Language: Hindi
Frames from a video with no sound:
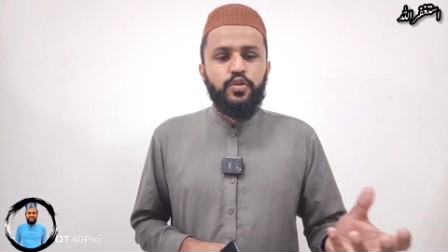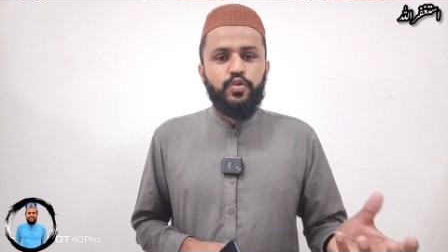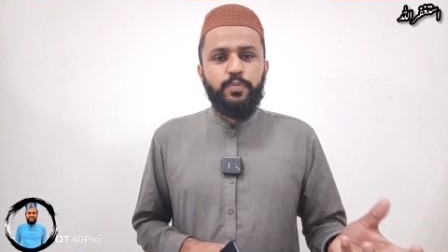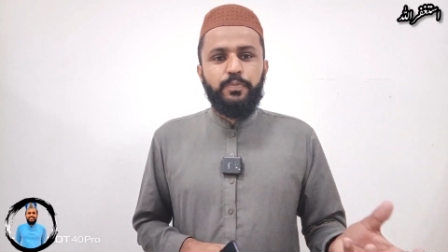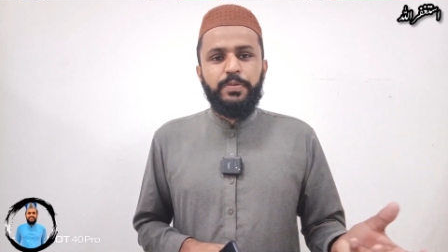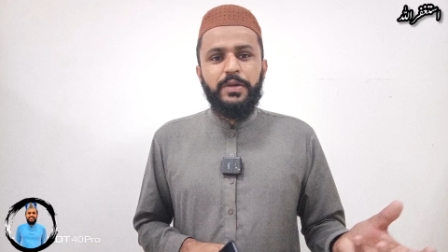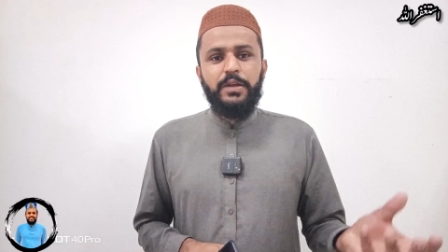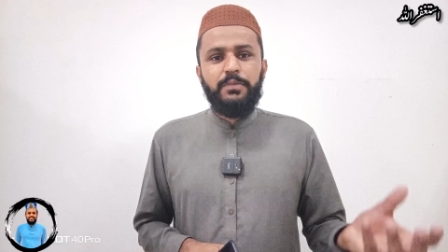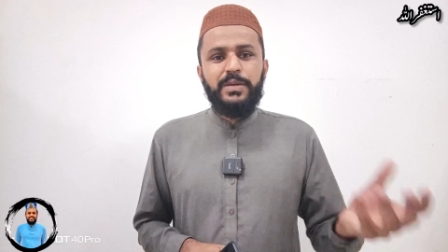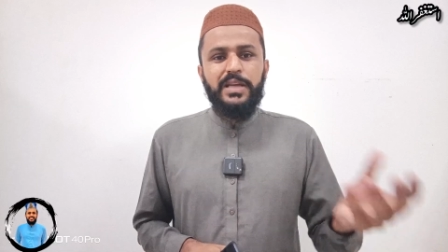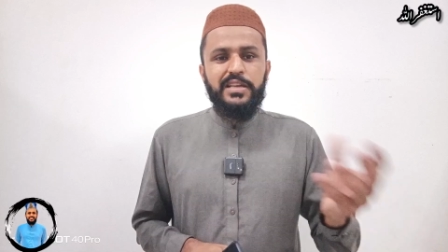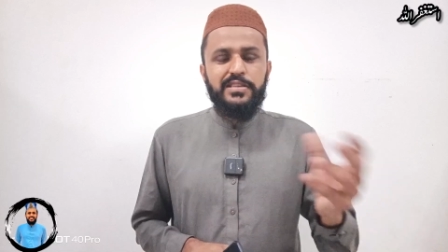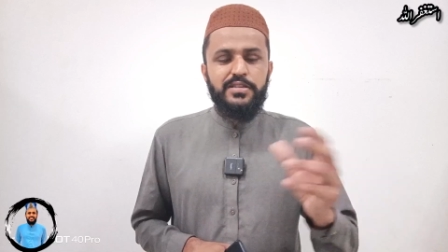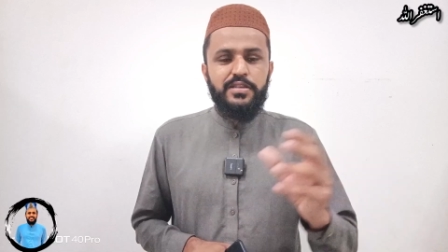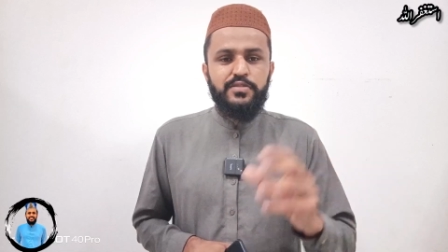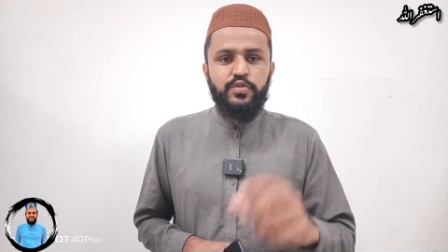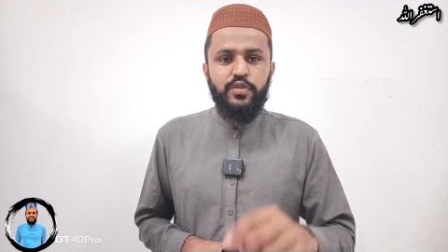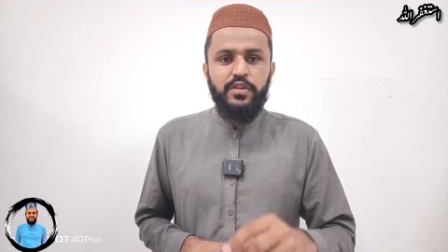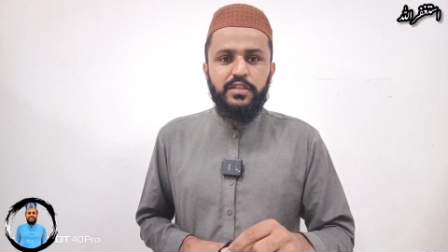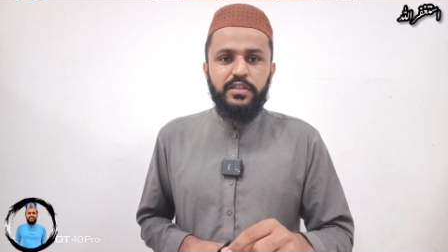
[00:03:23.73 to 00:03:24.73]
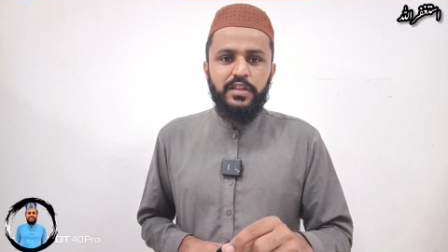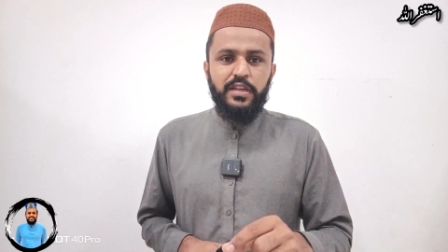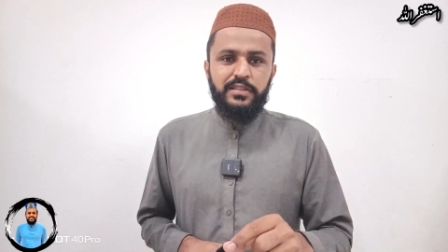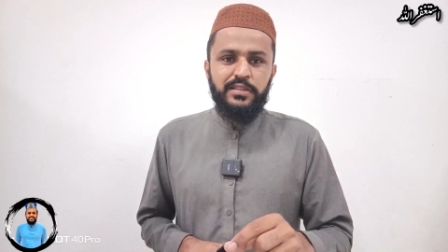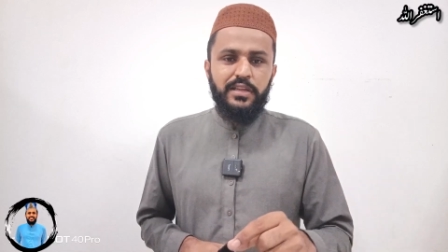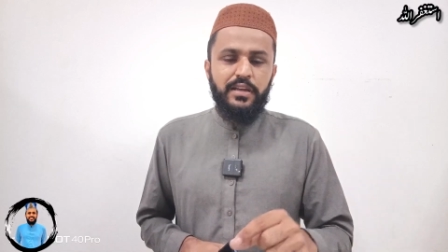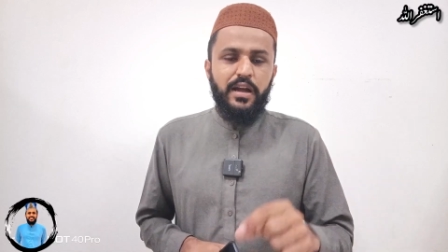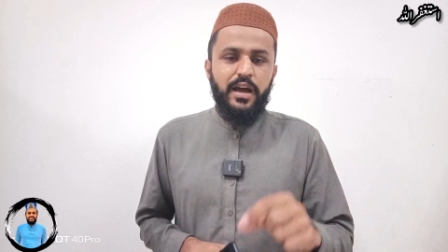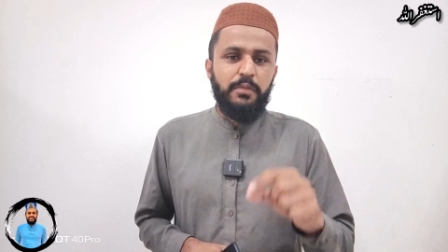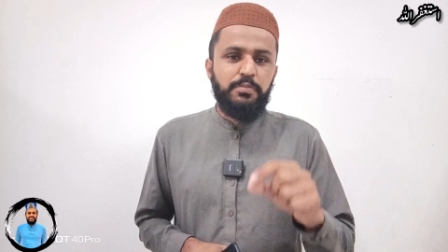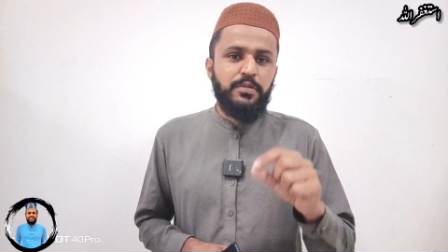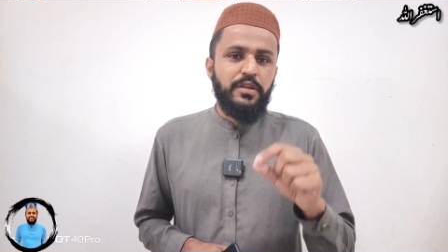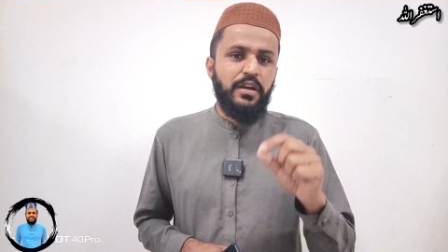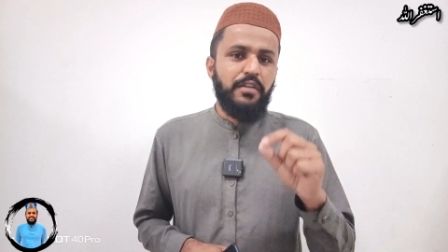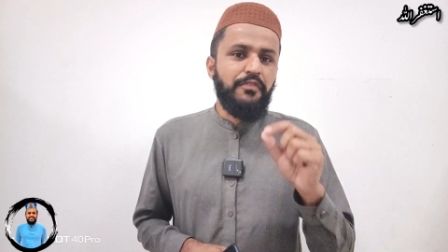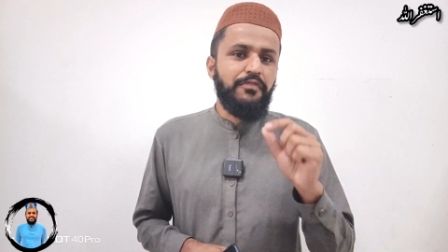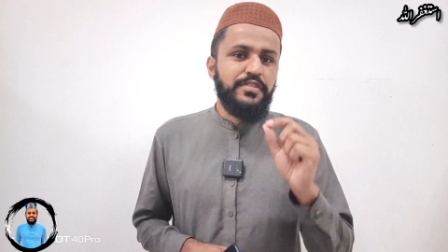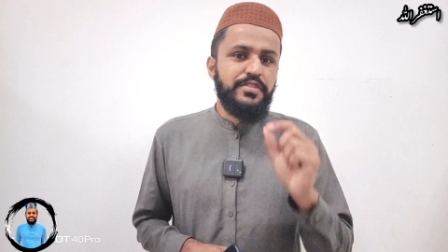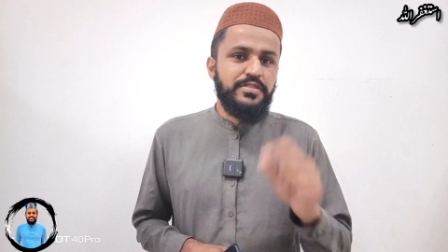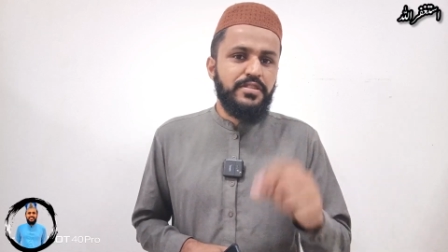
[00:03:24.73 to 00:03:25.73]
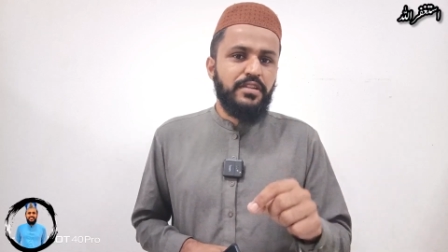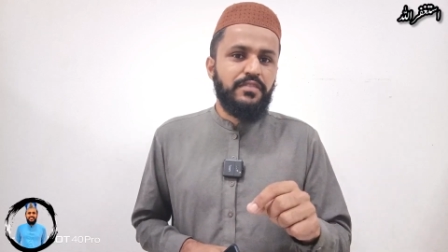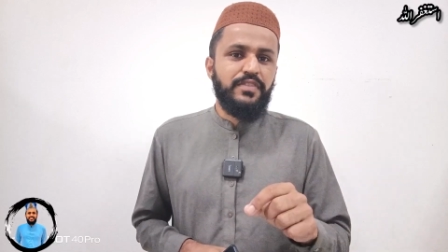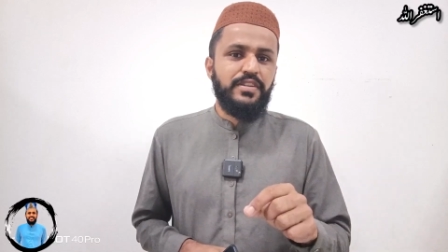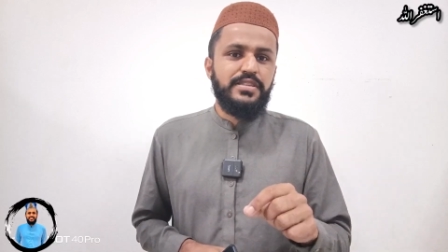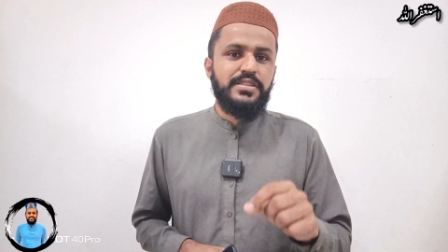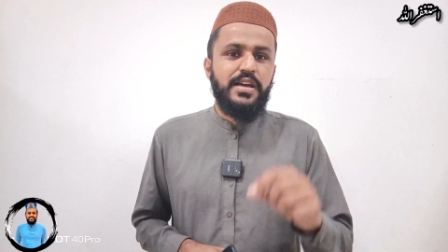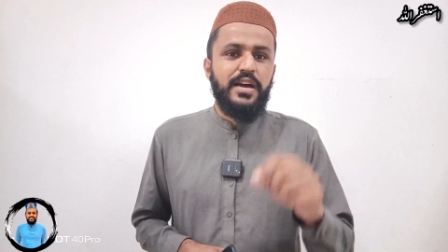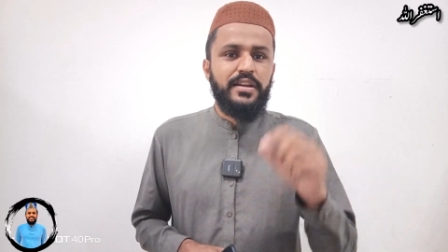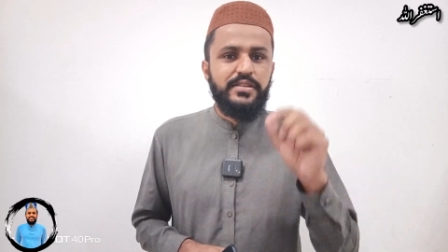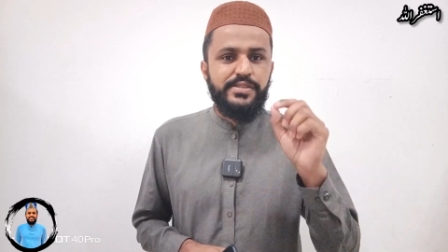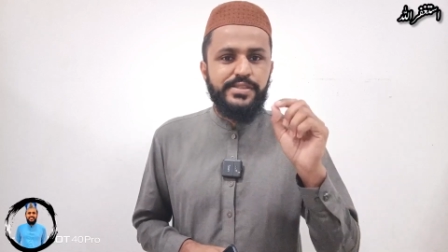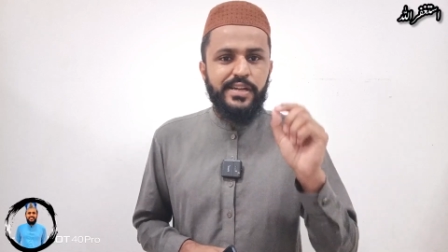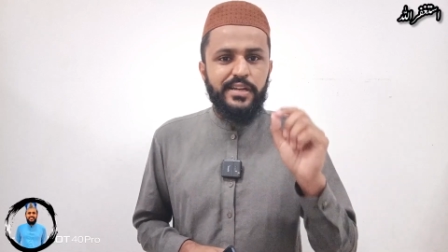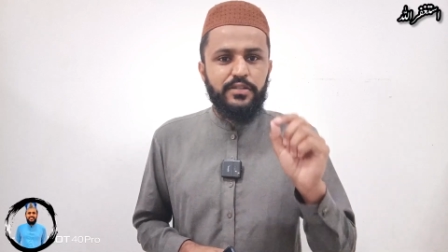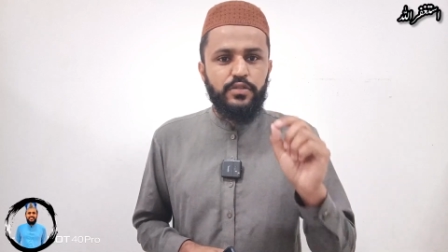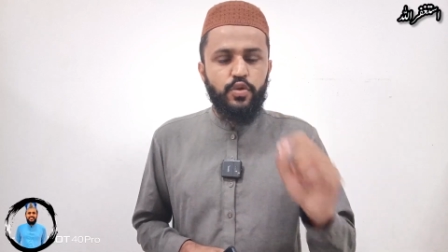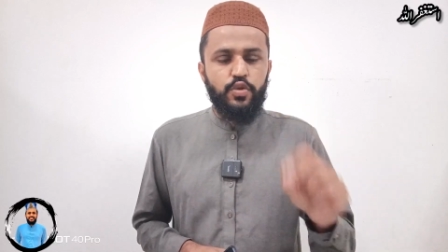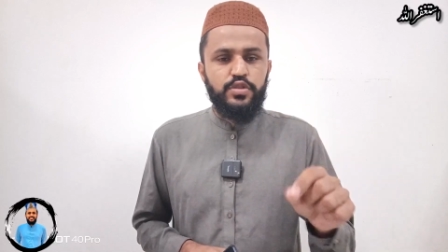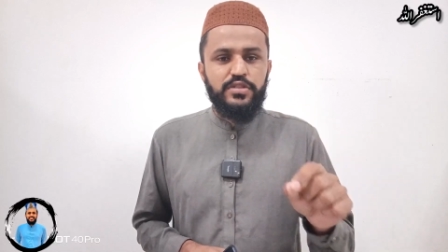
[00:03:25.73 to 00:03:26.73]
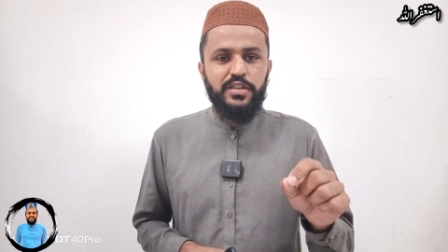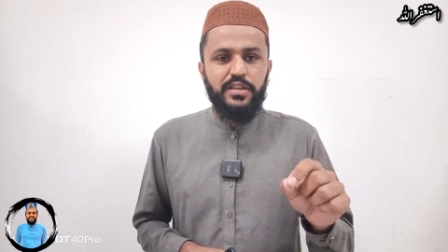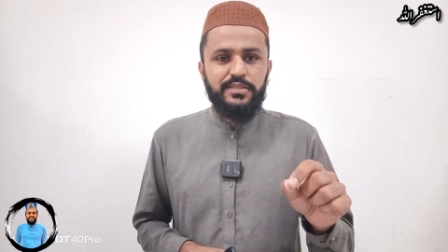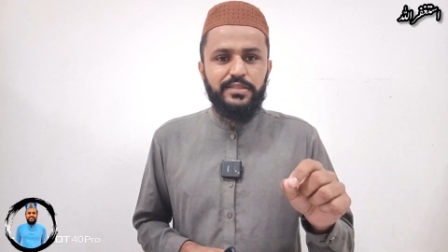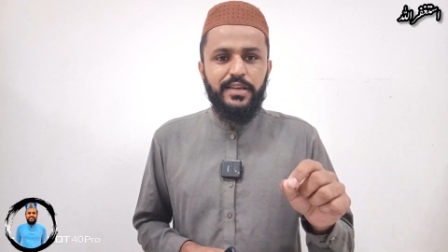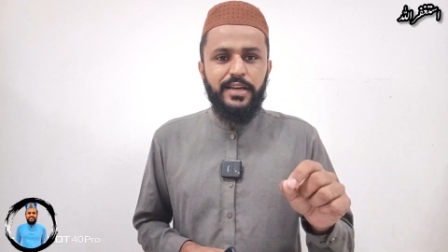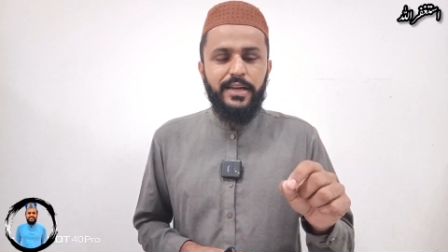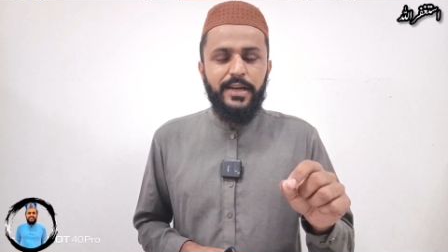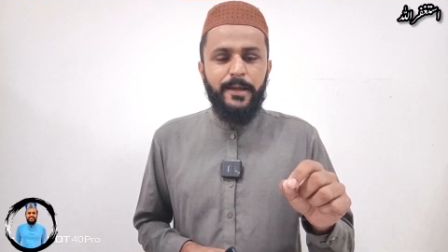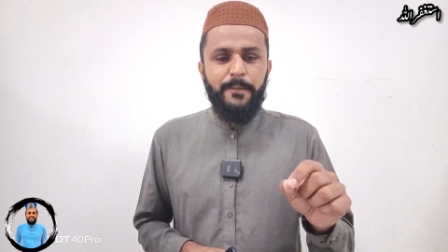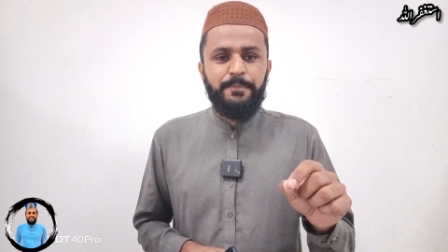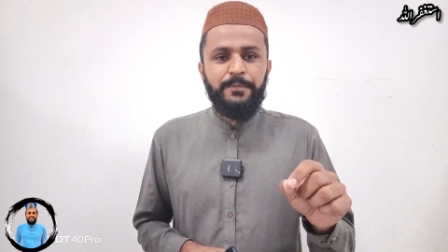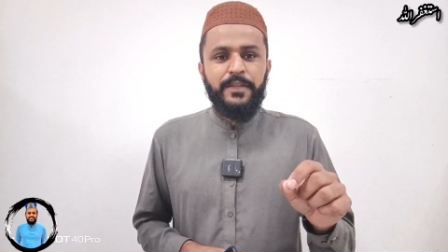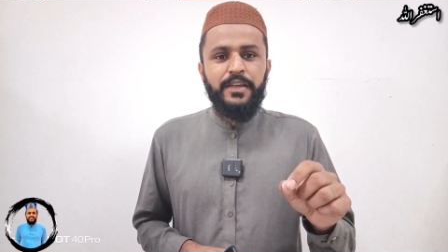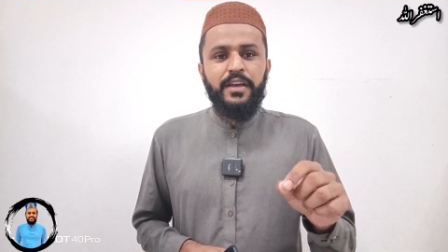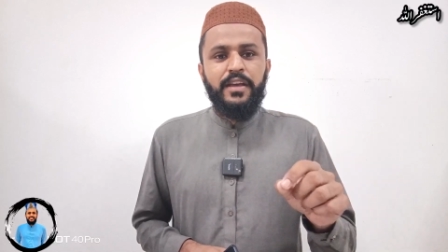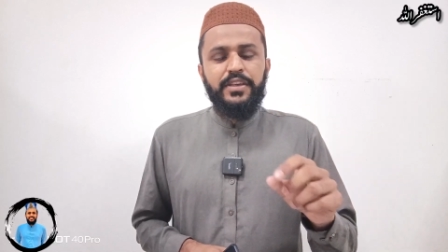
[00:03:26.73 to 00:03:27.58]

तो फिर भी ऐसी सूरत के अंदर आपका विजिट वीजा रिजेक्ट हो सकता है